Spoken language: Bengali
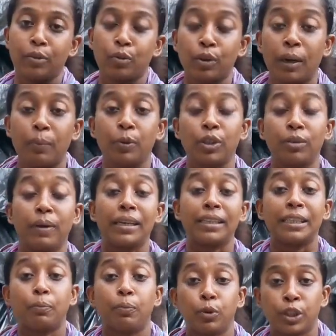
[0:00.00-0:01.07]
দুর্গা প্রতিমার
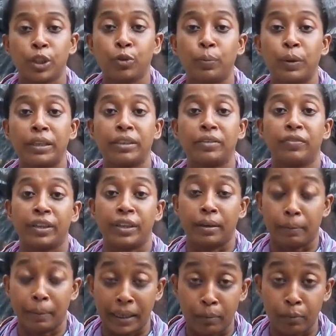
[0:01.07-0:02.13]
যে প্রতিরূপের ঠাকুরের
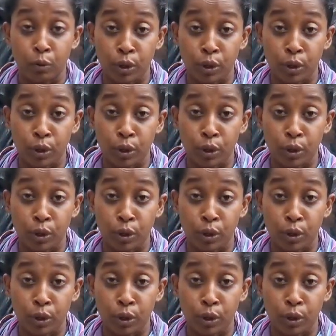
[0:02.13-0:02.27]
যে মানে